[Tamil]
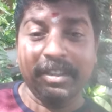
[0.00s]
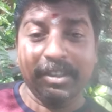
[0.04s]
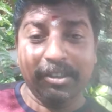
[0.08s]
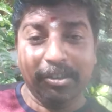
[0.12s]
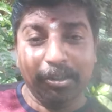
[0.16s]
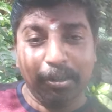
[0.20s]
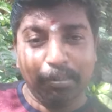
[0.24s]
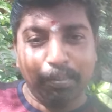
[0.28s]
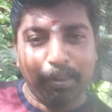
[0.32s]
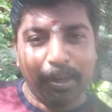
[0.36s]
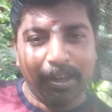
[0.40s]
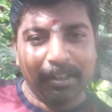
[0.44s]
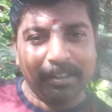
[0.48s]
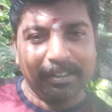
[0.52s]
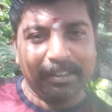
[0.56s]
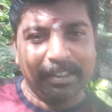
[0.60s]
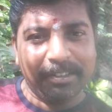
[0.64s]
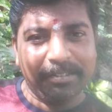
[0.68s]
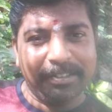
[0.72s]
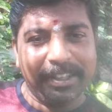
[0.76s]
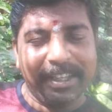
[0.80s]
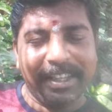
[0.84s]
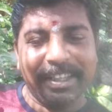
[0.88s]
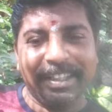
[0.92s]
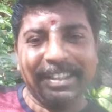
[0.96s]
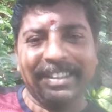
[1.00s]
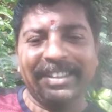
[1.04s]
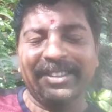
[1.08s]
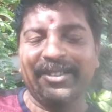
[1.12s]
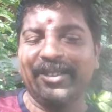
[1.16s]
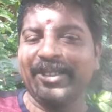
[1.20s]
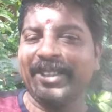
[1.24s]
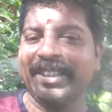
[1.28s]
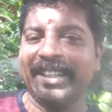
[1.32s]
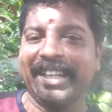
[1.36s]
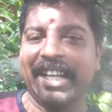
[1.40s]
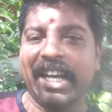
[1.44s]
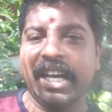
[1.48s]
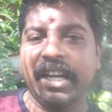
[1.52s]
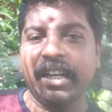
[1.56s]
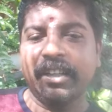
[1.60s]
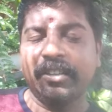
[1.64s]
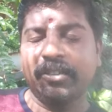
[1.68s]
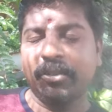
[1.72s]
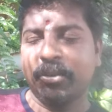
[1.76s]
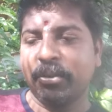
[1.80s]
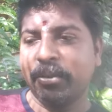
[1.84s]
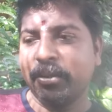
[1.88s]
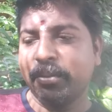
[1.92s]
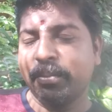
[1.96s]
எதிர்பார்த்த வேகத்துக்கு வந்து
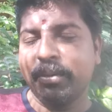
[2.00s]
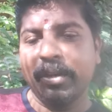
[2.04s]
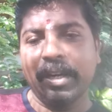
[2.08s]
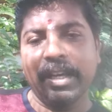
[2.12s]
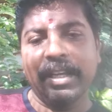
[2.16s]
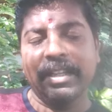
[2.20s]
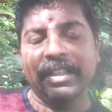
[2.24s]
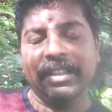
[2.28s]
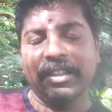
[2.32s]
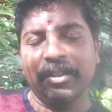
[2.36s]
டேரக்டர் கொண்டு போகல